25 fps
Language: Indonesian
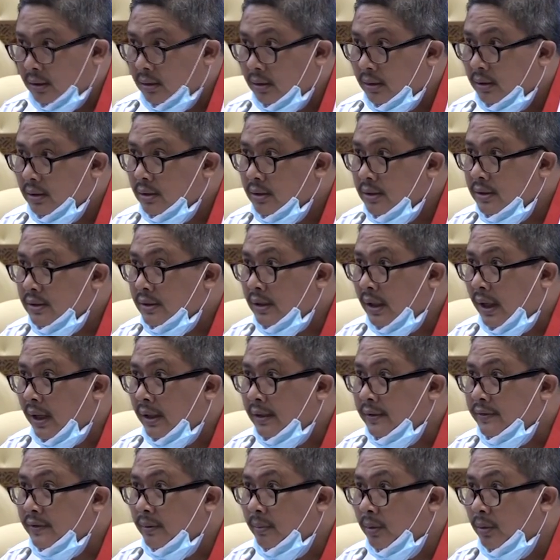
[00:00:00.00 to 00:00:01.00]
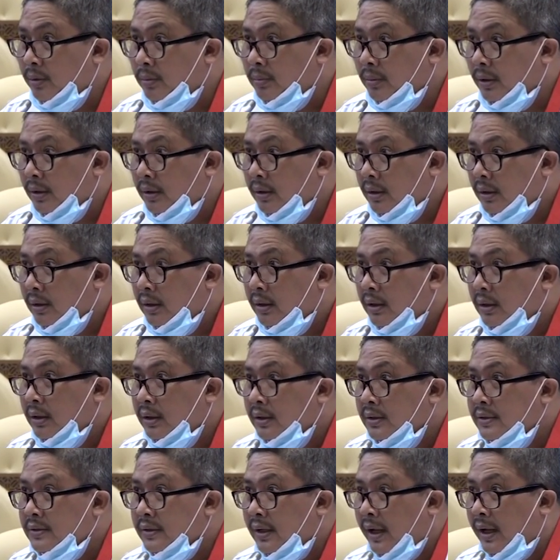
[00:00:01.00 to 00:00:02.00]
izin RIPH
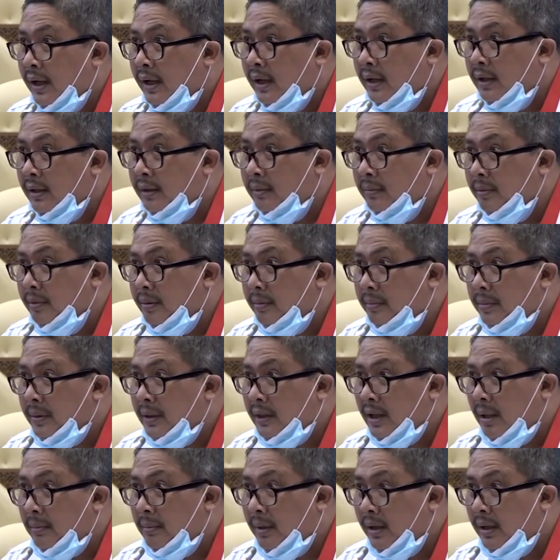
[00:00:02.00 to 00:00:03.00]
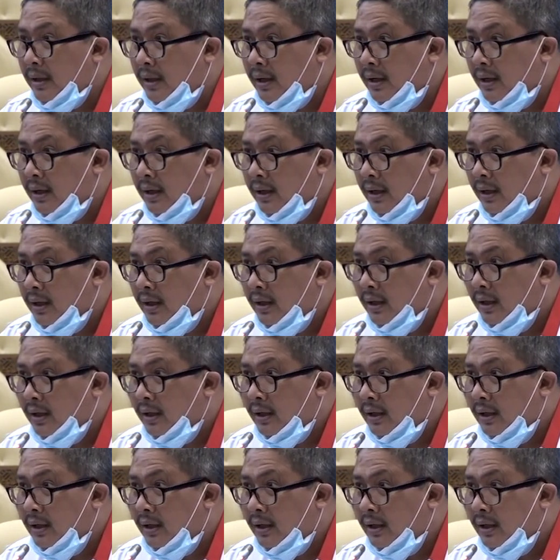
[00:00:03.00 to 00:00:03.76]
sangat penting memastikan kualitas pangan